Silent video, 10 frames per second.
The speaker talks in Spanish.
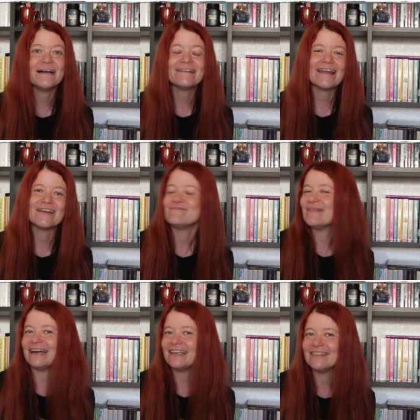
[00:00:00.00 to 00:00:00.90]
Para los
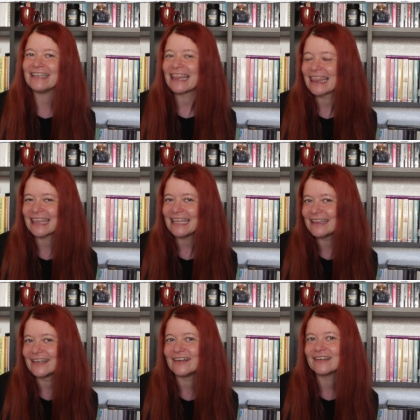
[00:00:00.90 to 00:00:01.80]
más
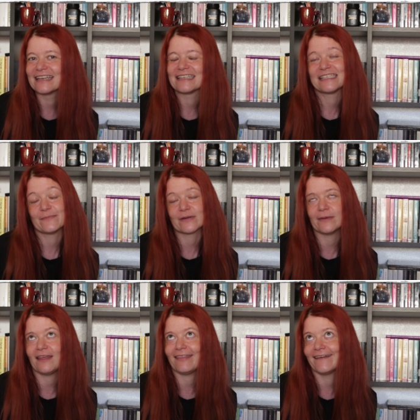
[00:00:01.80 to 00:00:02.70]
jovencitos, que siempre me
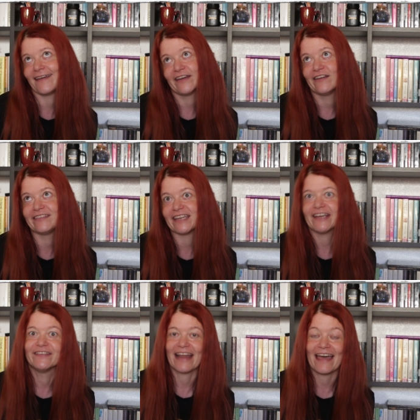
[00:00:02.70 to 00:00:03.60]
dicen que no les
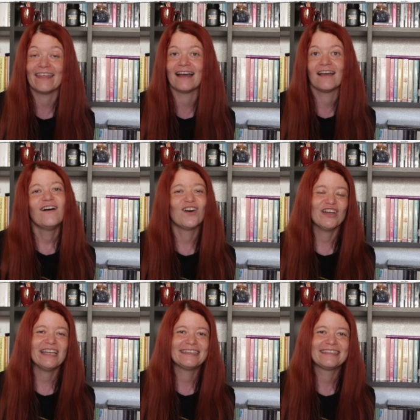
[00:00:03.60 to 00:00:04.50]
traigo nada,
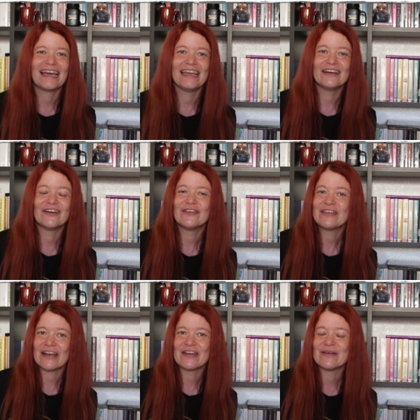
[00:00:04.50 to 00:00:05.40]
hoy les traigo
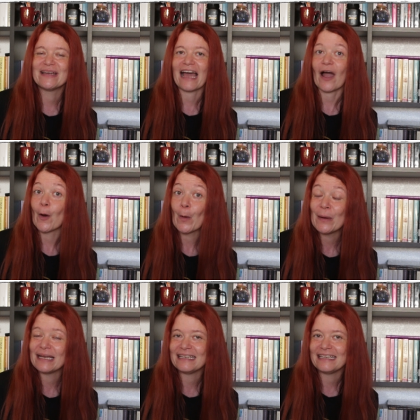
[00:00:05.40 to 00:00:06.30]
una novela
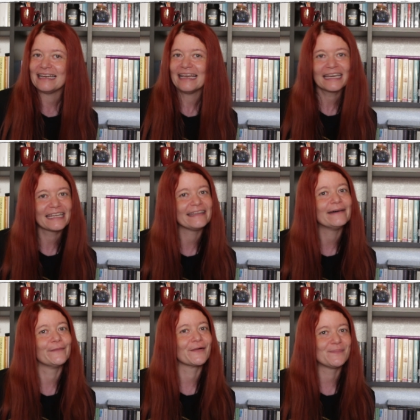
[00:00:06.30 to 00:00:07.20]
juvenil
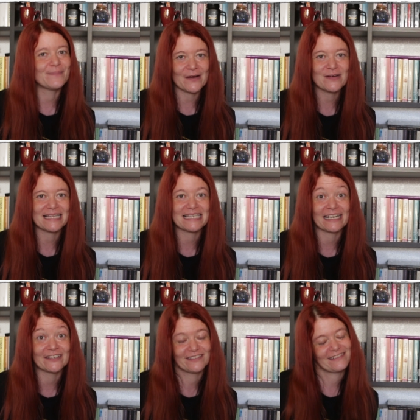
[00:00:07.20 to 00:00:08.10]
escrita por Paula
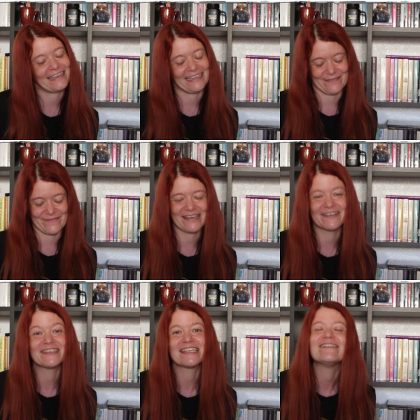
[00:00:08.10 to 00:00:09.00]
Chacón, que también
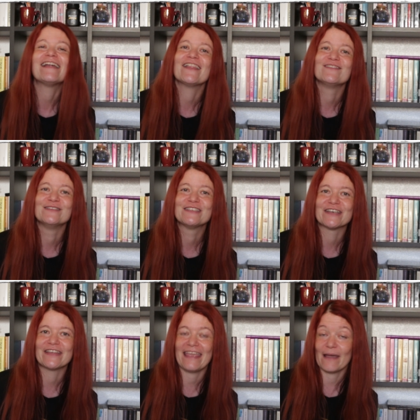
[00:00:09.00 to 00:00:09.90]
os he hablado mucho
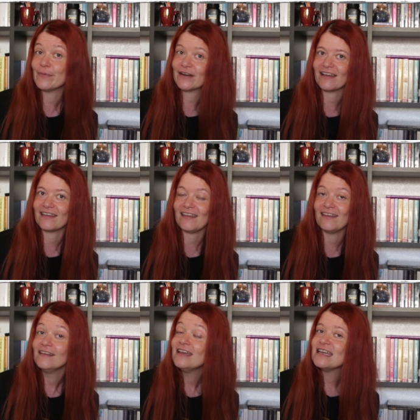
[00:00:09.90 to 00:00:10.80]
de ella por
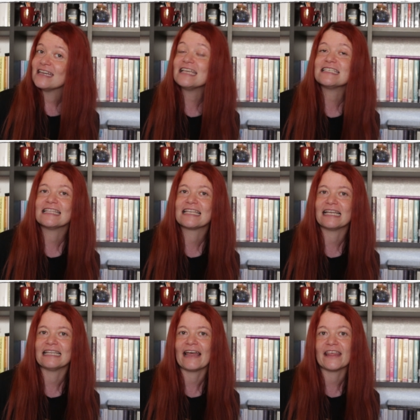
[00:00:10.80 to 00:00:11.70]
aquí, y se
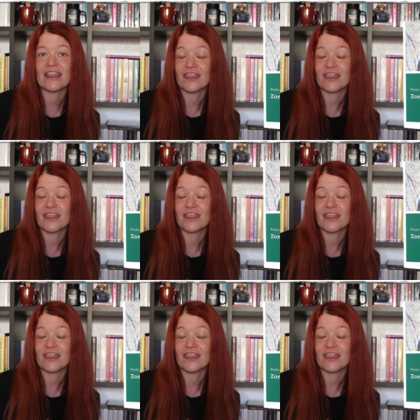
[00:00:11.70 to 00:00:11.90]
trata de